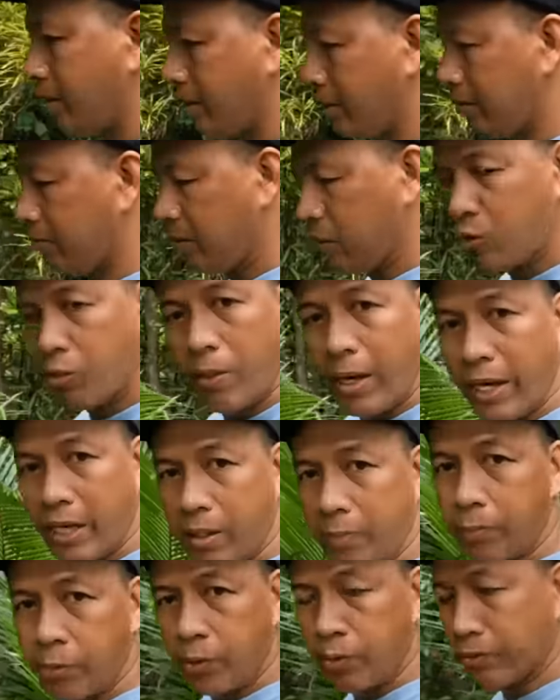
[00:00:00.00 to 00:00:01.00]
Ayan, medyo
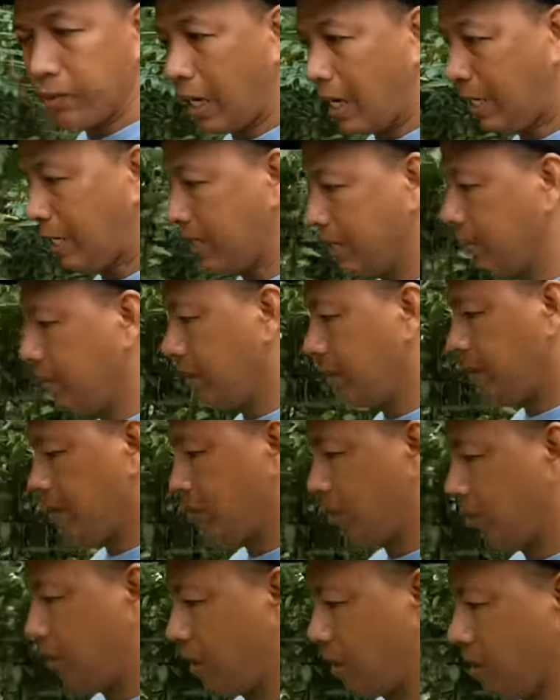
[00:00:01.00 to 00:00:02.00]
mahirap po yung daan,
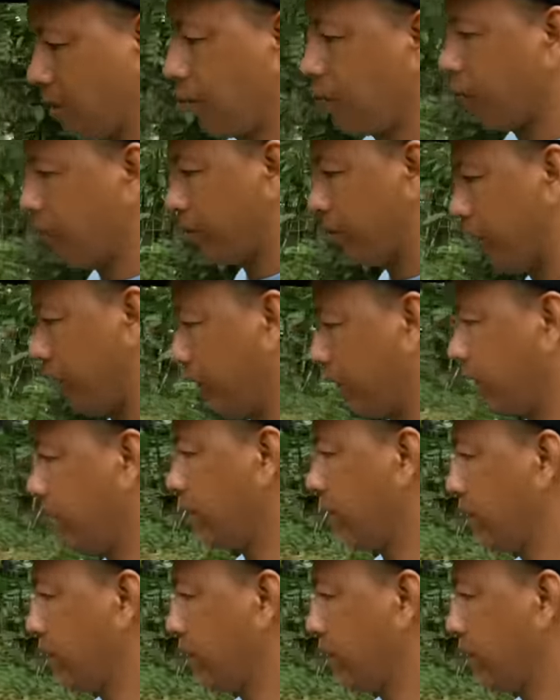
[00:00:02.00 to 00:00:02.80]
ano, maputik.